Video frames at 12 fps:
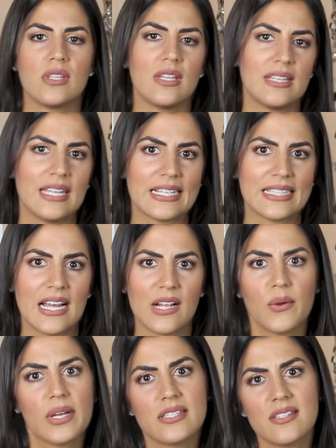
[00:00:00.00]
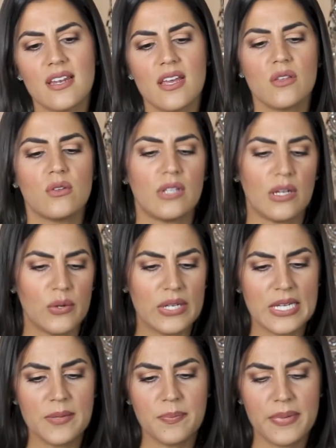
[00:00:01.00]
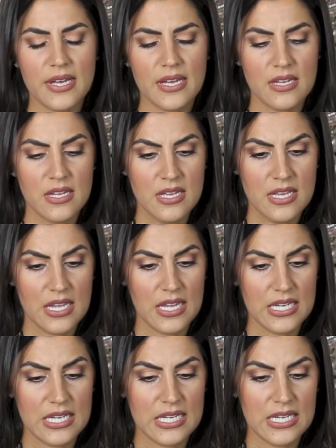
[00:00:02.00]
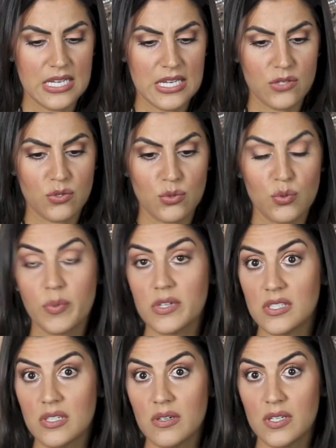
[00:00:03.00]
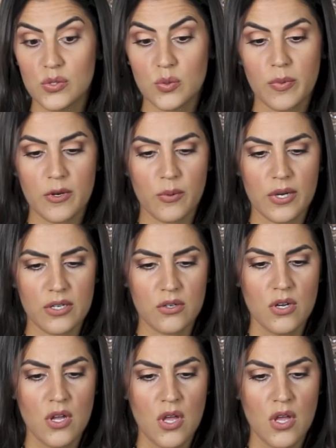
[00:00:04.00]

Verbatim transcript: detecta algo extraño te lo limpia y eso es súper chévere y súper bueno,